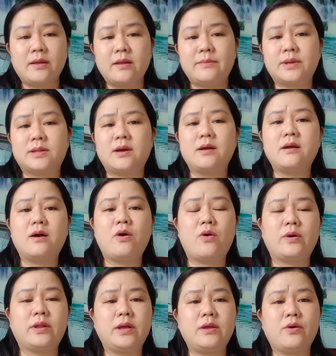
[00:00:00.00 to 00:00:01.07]
nhưng mà tới cơ
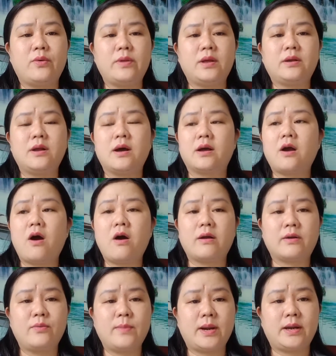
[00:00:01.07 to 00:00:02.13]
hội thí dụ như đời
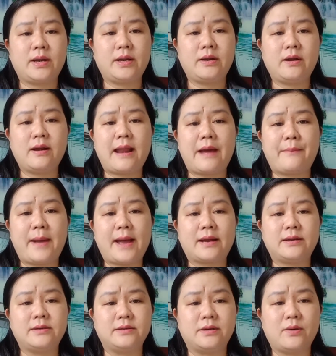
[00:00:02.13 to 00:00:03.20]
con của mình đi nó làm
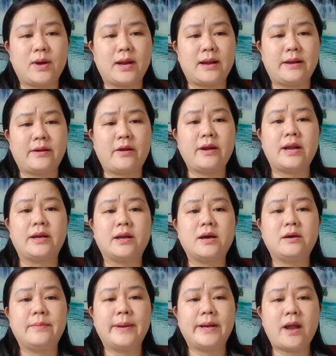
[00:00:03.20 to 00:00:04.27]
ăn được hoặc là nó định
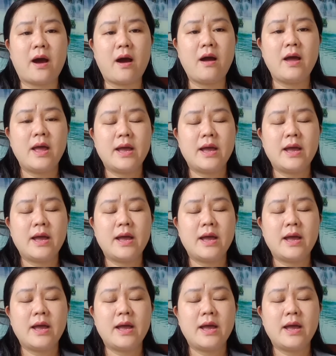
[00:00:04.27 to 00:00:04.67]
cư bên đó